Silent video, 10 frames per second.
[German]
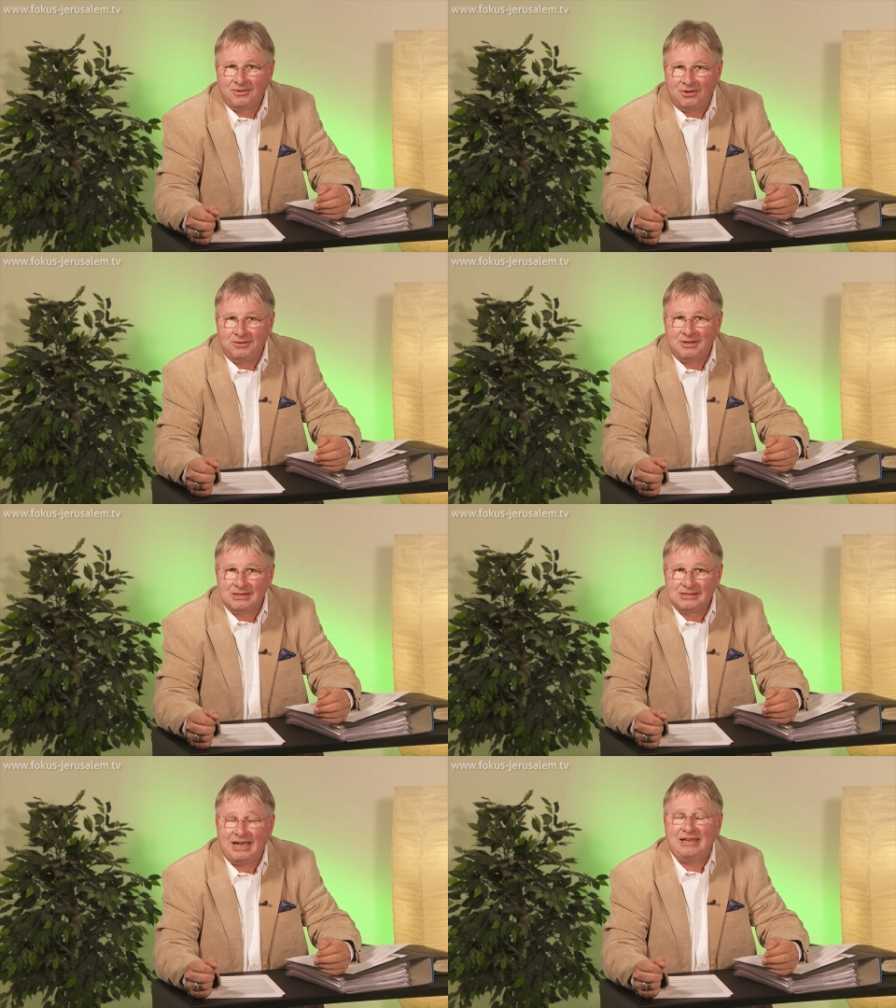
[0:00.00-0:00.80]
Gott
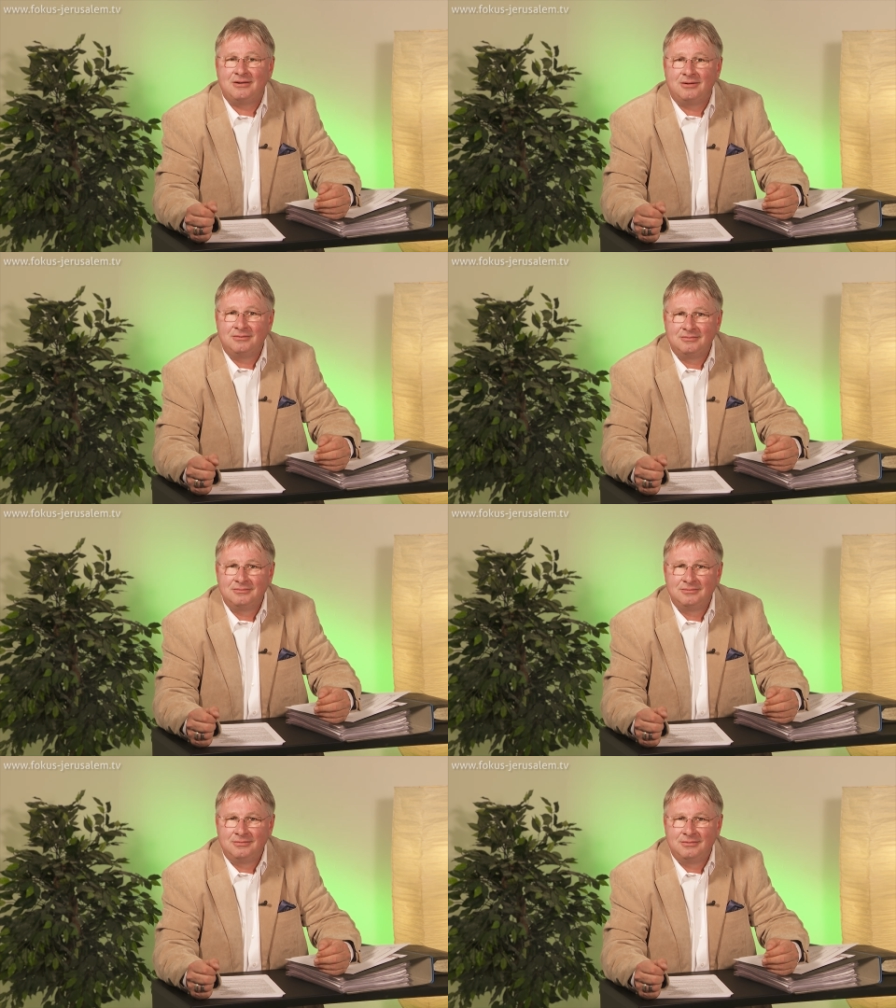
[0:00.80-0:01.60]
als Retter,
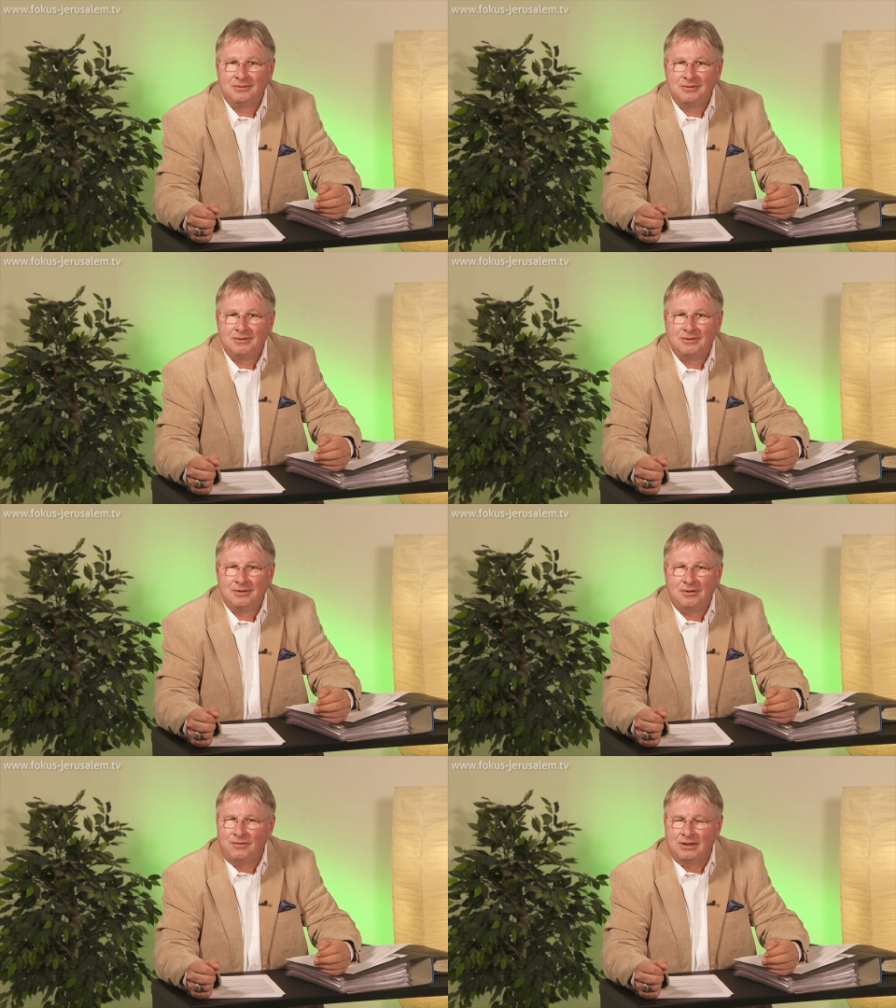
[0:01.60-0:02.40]

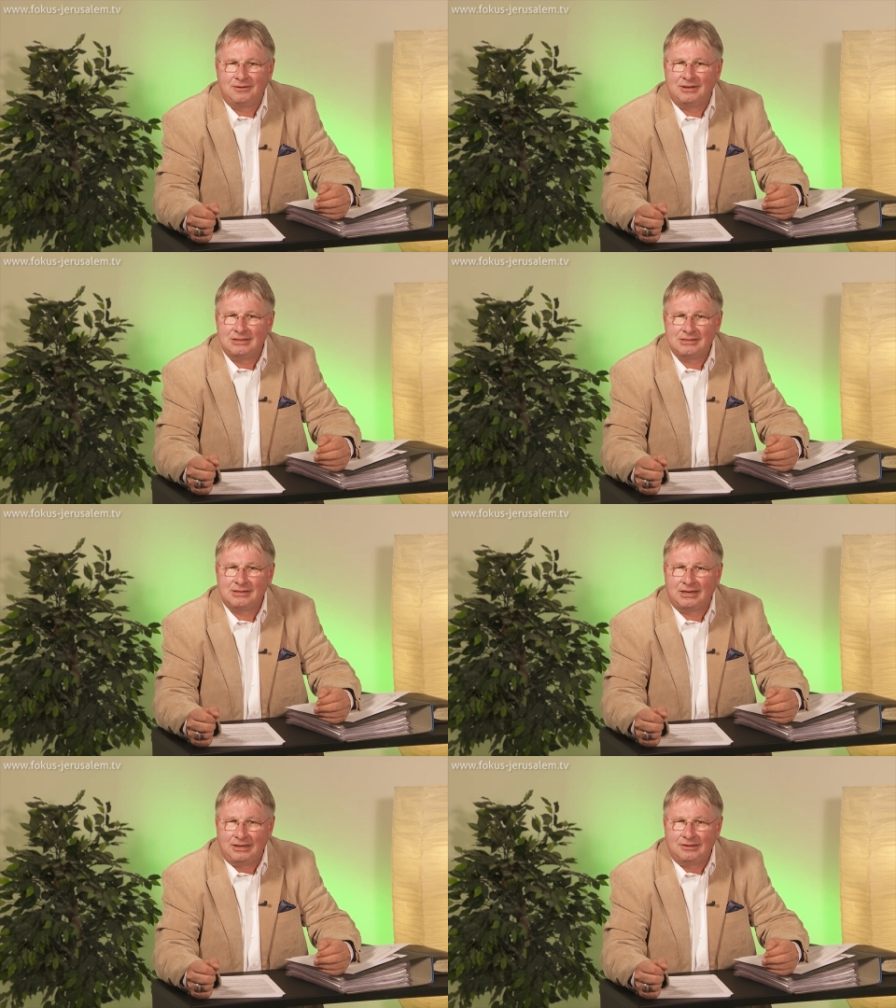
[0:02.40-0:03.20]
nicht
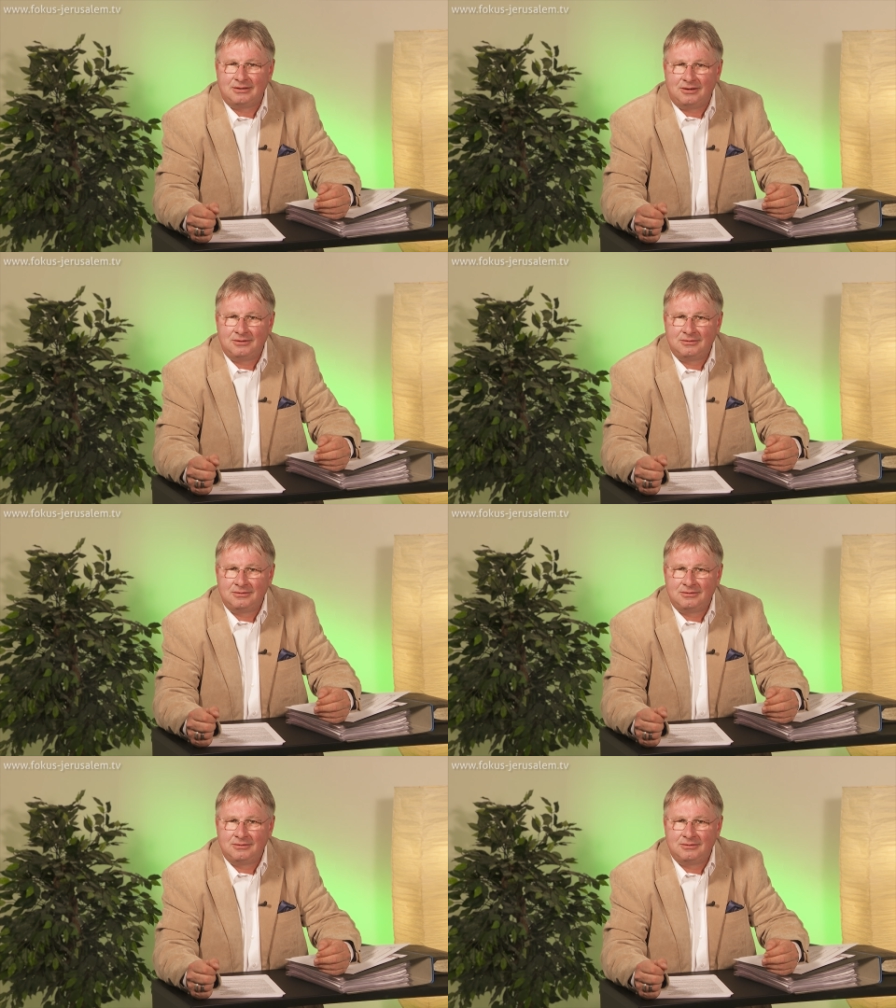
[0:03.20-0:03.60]
als Richter.